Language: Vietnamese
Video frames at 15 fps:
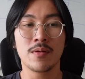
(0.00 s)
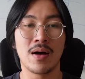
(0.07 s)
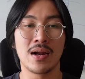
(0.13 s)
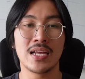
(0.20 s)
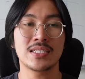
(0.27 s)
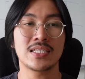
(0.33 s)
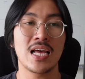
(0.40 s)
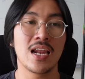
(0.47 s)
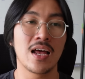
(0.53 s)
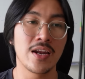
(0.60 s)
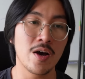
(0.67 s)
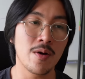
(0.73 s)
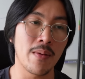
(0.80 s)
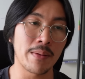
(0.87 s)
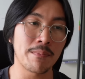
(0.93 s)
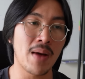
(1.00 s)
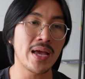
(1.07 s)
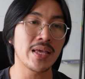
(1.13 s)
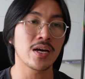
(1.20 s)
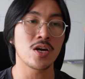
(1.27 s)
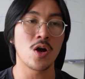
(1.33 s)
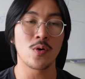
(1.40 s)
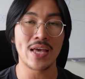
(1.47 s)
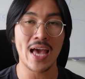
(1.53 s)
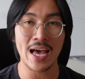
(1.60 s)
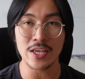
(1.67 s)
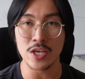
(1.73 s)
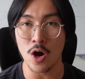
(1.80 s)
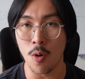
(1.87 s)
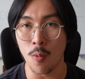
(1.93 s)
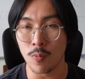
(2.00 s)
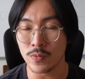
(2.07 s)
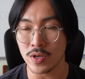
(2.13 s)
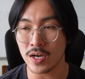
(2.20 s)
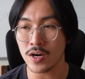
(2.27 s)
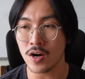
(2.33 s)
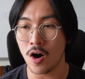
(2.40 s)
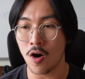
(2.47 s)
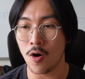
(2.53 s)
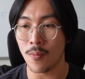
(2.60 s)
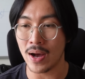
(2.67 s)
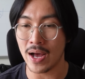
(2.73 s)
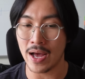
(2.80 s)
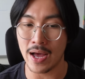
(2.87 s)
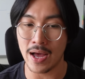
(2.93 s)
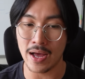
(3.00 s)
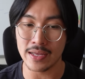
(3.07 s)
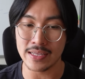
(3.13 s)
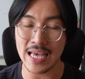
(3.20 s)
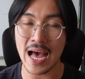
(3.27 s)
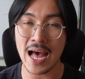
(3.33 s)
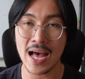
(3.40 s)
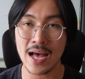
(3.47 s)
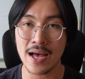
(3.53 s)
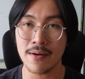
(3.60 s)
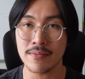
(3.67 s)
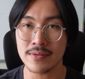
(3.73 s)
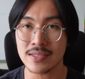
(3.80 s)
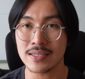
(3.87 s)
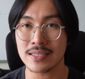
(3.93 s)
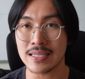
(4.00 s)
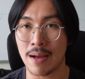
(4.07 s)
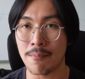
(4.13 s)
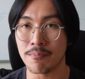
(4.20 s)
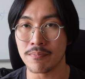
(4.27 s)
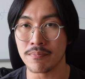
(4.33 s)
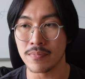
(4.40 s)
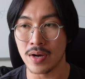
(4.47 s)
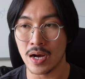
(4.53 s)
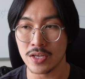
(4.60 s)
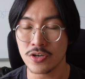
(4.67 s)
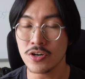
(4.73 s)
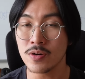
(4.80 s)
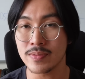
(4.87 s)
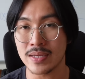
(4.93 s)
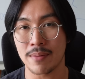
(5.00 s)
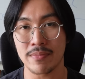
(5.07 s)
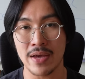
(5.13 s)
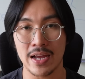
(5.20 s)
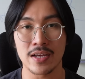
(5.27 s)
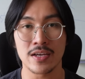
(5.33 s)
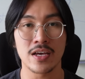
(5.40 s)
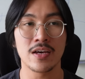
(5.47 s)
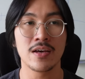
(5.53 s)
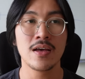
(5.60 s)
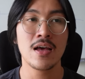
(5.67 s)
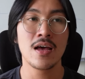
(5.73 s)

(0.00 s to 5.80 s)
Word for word: nhưng mà let's say là nếu bạn bán những cái đồ gia dụng, những cái đồ mà giá tầm dưới 100.000 này kia,